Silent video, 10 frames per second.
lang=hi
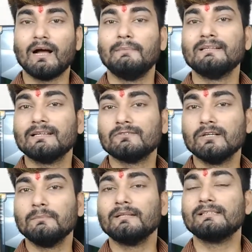अभी तक जो
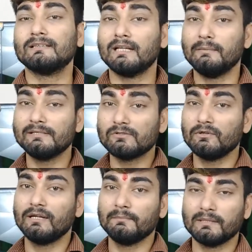है मैं जितना भी
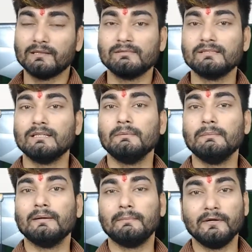शूटिंग मतलब जितनी भी
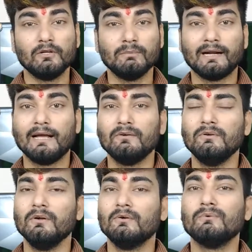मैं वीडियो बनाया
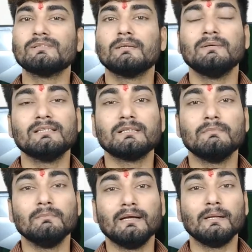हूँ वो सभी के
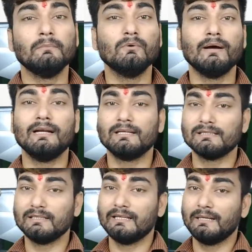सभी मैंने मोबाइल के
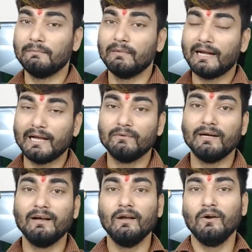ज़रिए ही बनाया हुआ है